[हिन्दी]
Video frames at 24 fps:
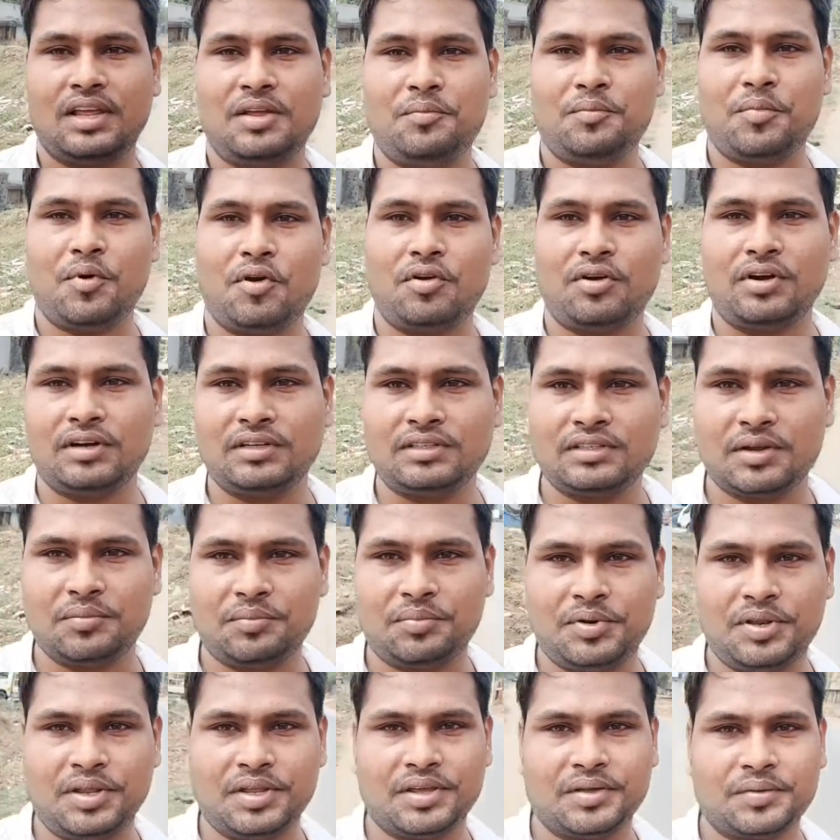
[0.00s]
इम्पोर्टेंट
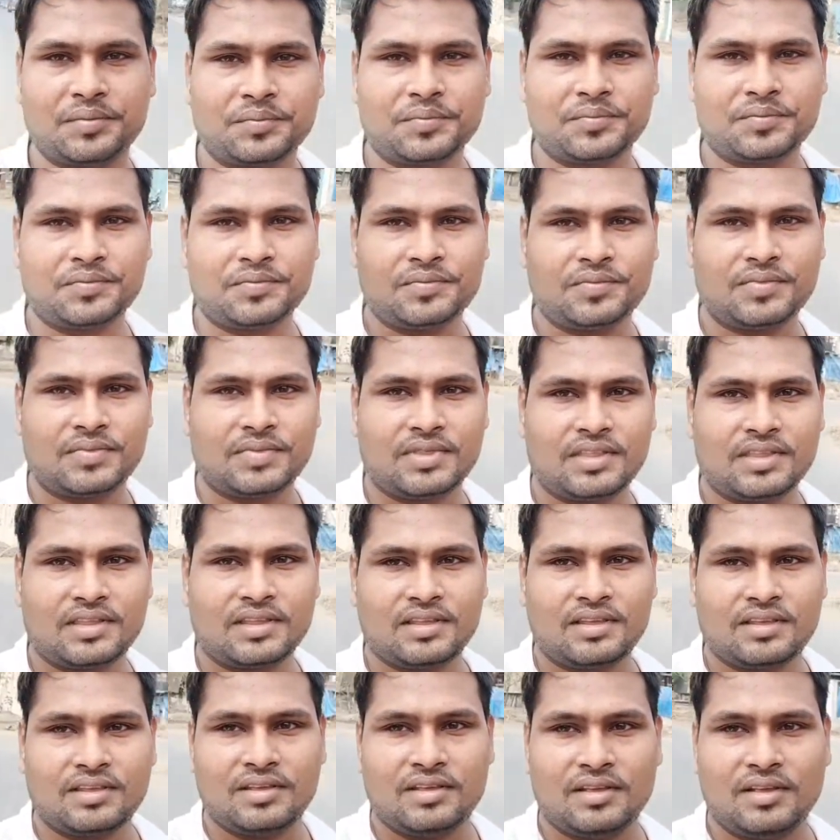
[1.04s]
सेफ्टी
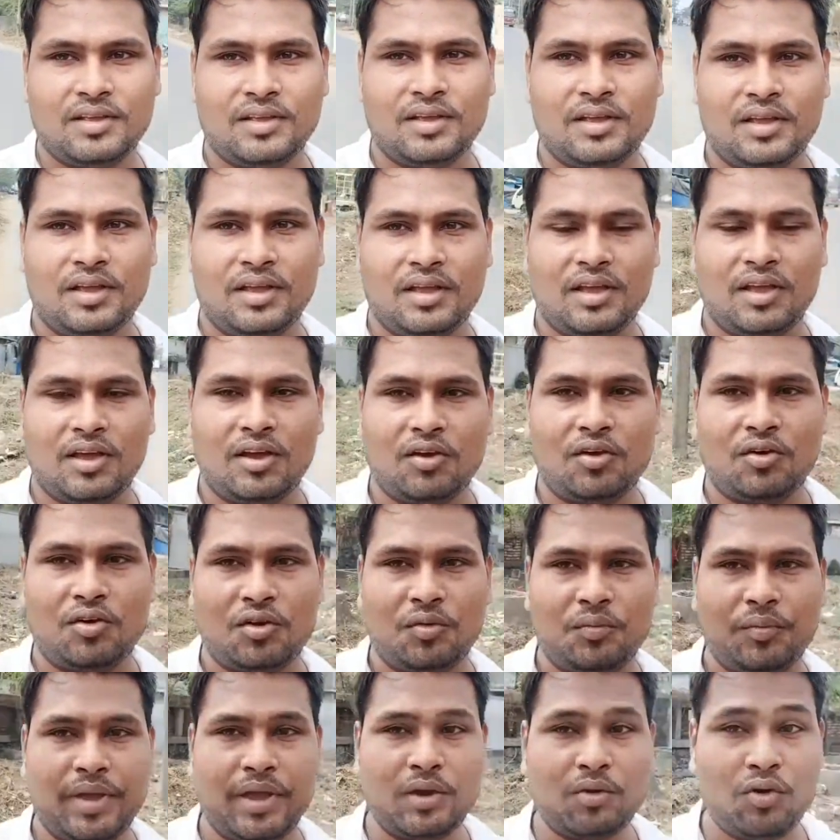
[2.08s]
है और
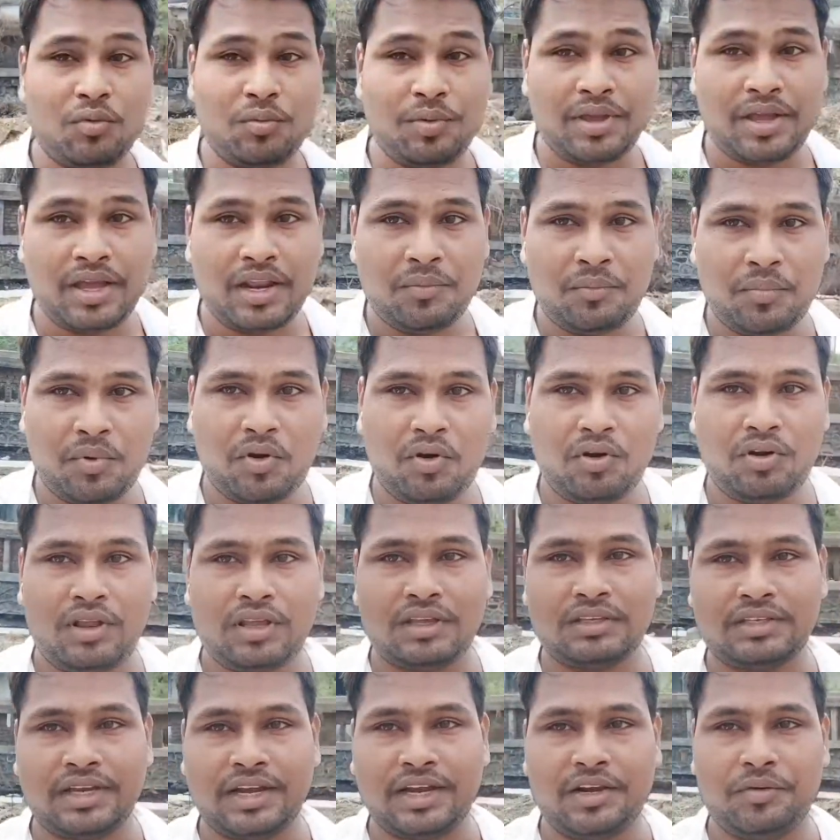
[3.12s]
मैं हूँ अभी एन प्लॉट
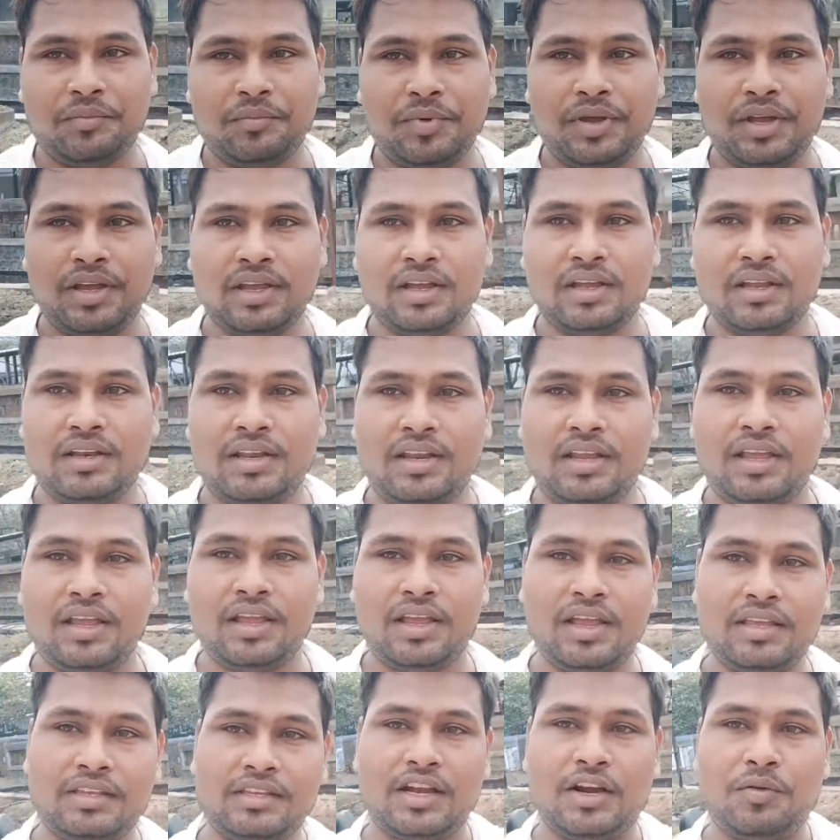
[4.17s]
के साइड में ठीक है
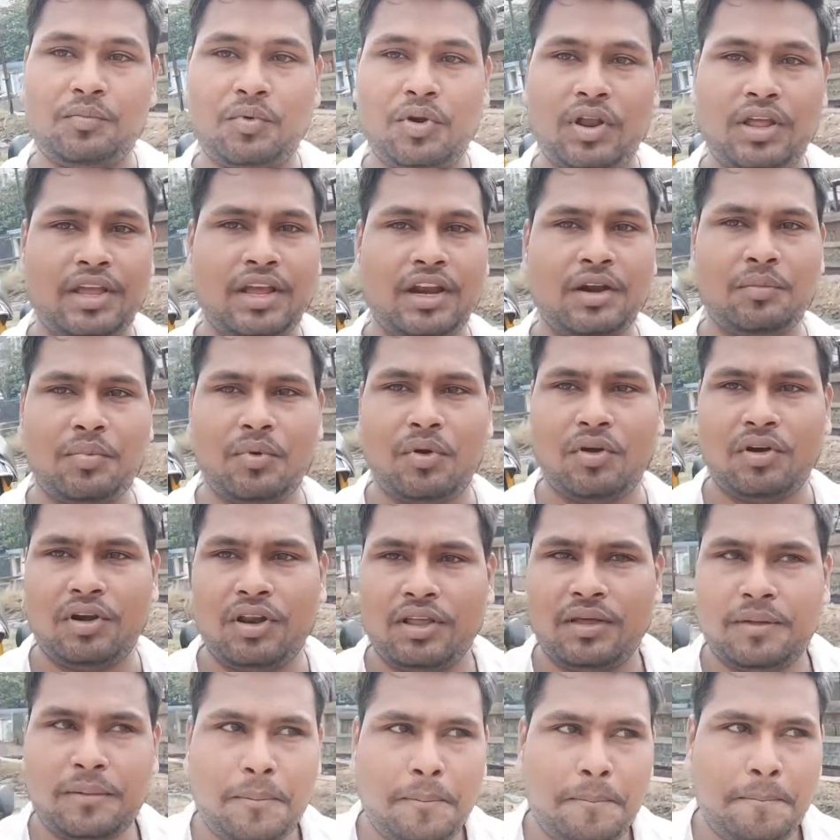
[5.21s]
ये साइड पूरा एन प्लॉट
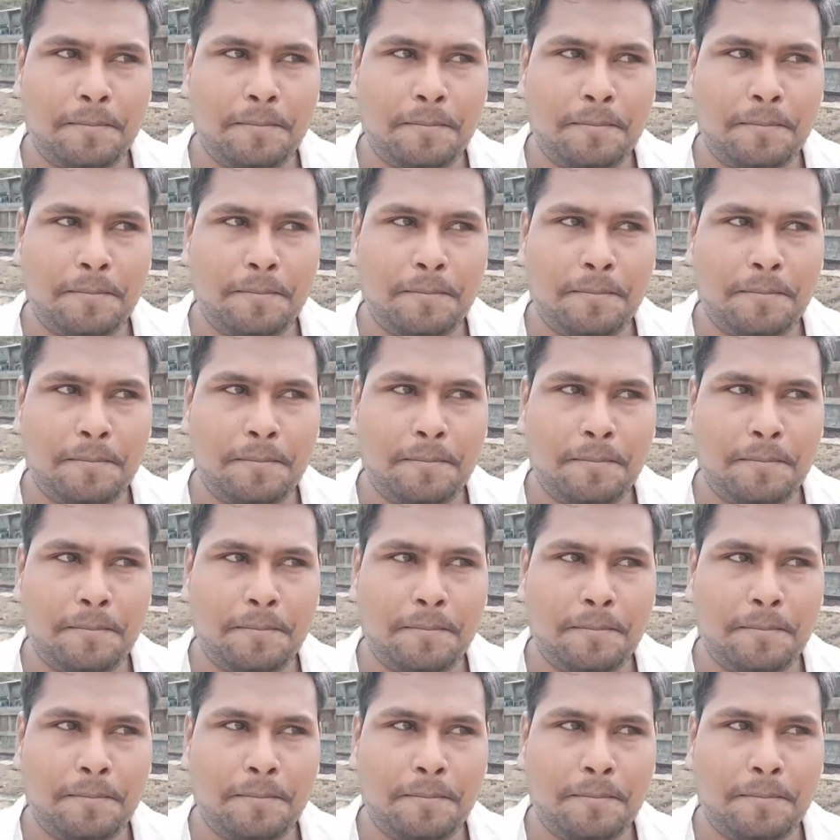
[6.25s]
है